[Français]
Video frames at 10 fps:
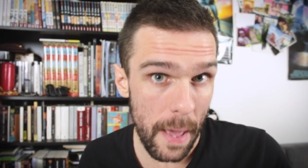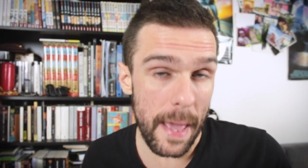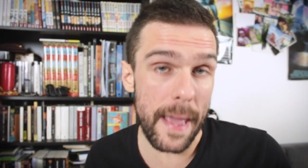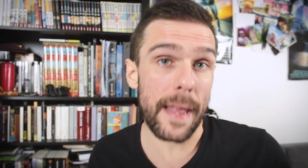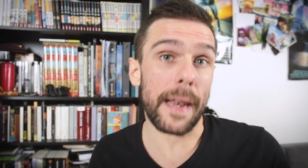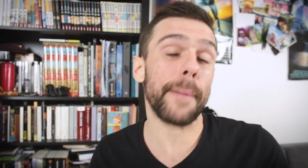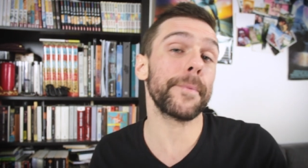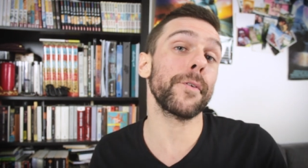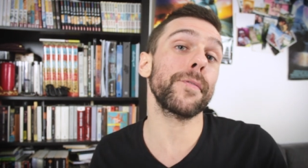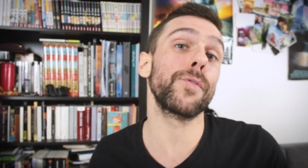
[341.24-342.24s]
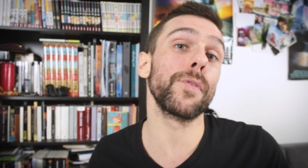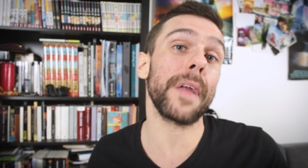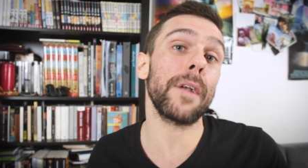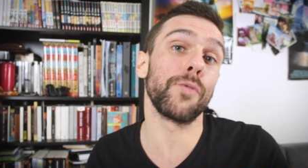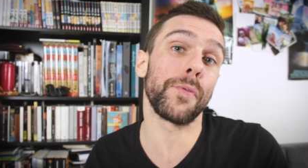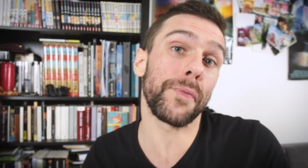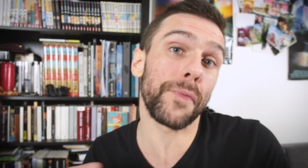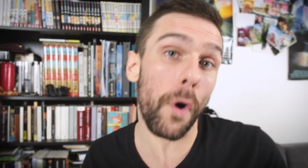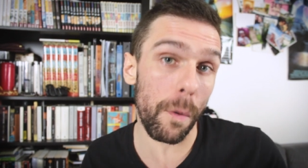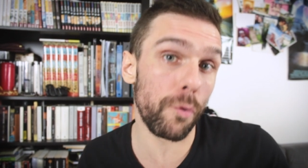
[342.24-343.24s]
et l'absence totale de
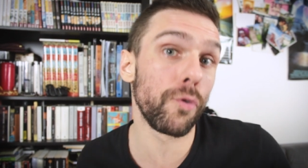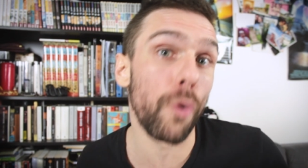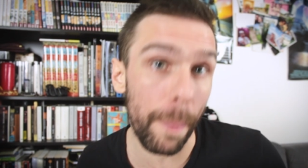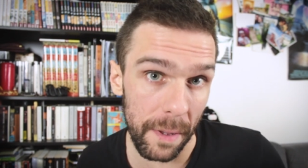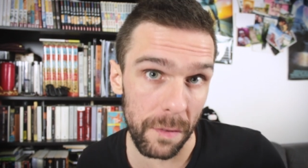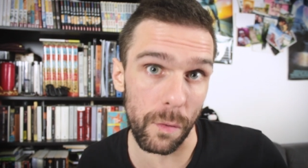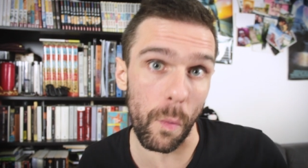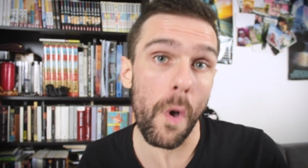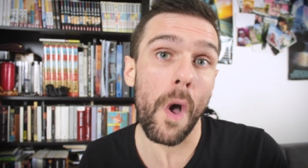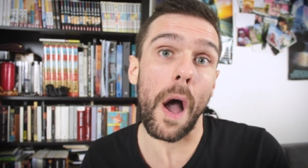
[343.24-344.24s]
forme d'oppression.